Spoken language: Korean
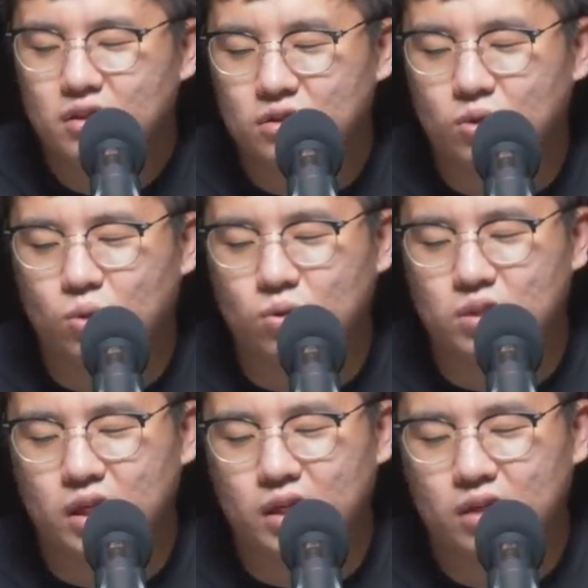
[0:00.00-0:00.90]
있었고
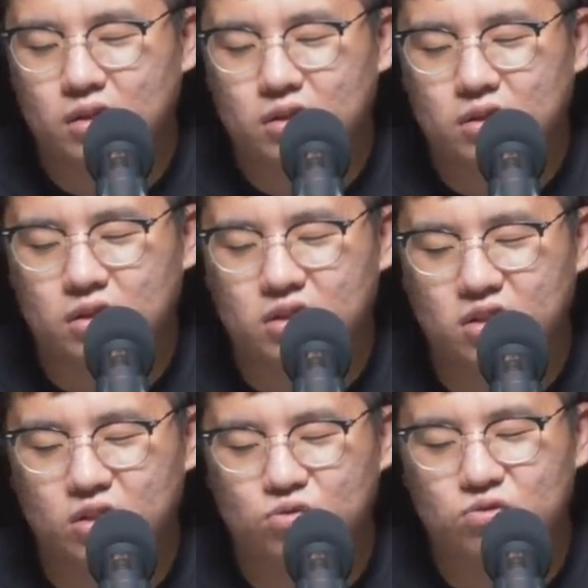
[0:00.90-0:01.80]
이제 그
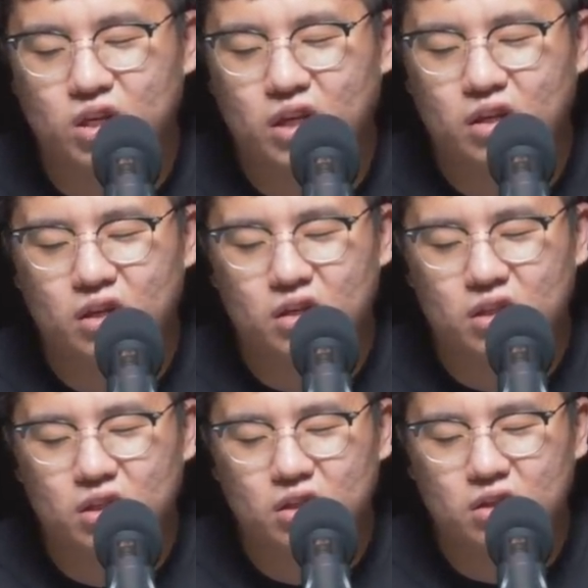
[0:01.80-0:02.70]
이후에
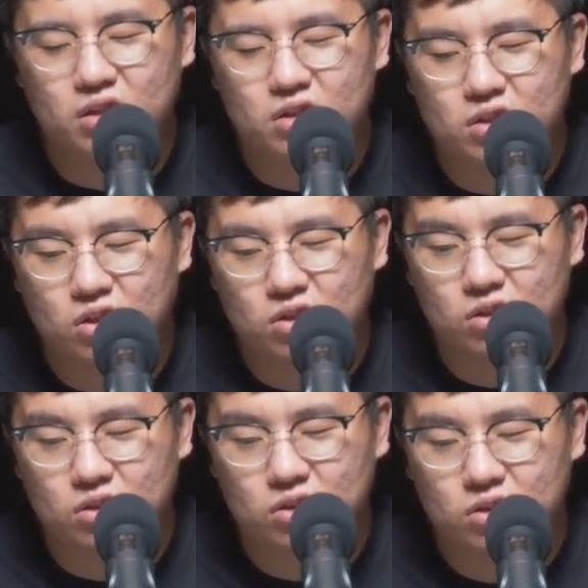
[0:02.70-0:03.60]

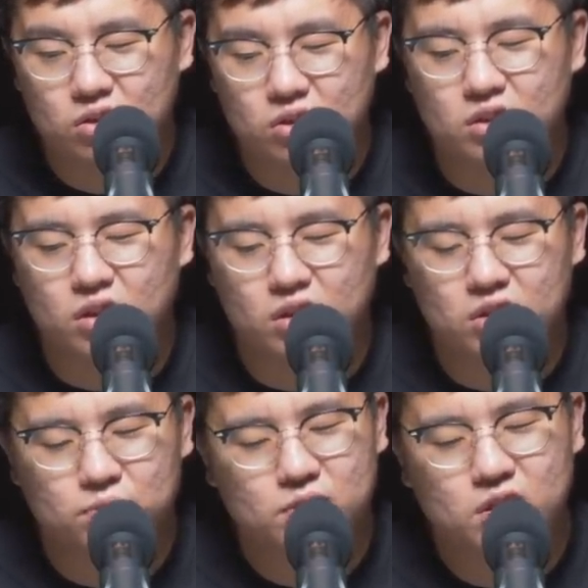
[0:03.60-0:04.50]
2000 이제
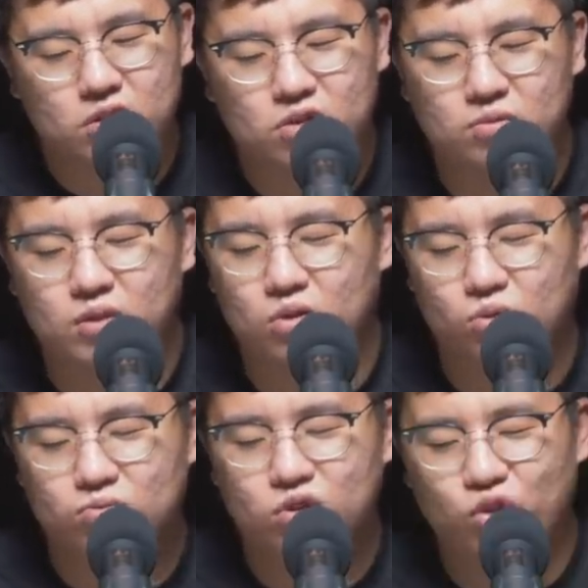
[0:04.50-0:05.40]
17년쯤에
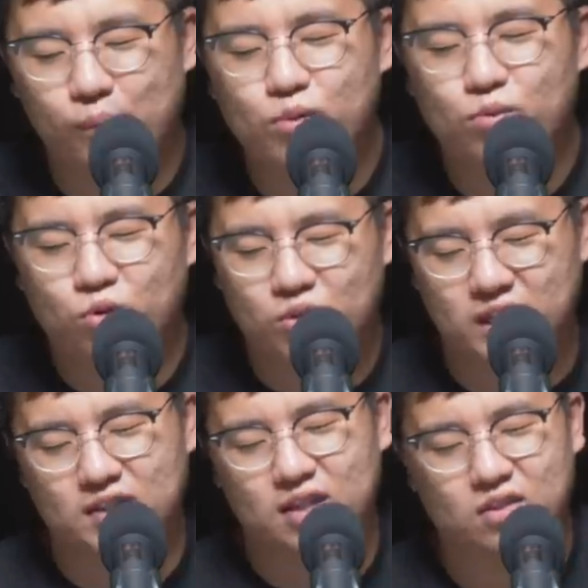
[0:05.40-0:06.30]
노무현 뇌물 먹고
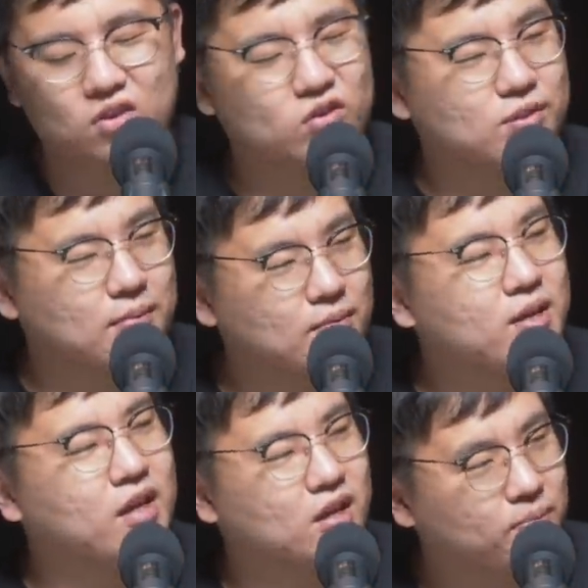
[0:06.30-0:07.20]
자살했다는 것은
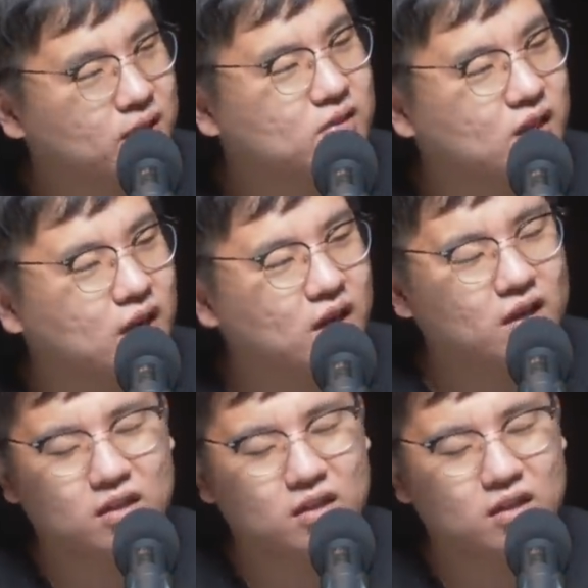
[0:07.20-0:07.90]
막말이 아닌 팩트다.